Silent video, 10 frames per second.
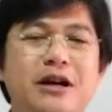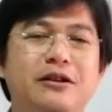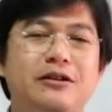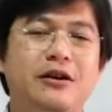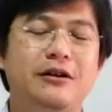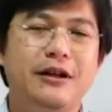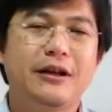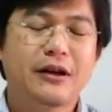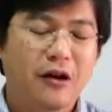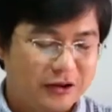ในตอนนี้
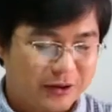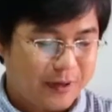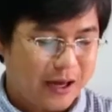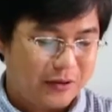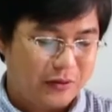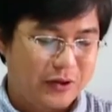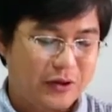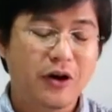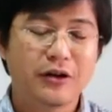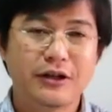ข้อสำคัญอยู่ที่
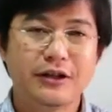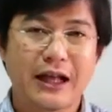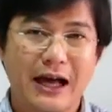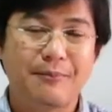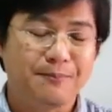ข้อที่สาม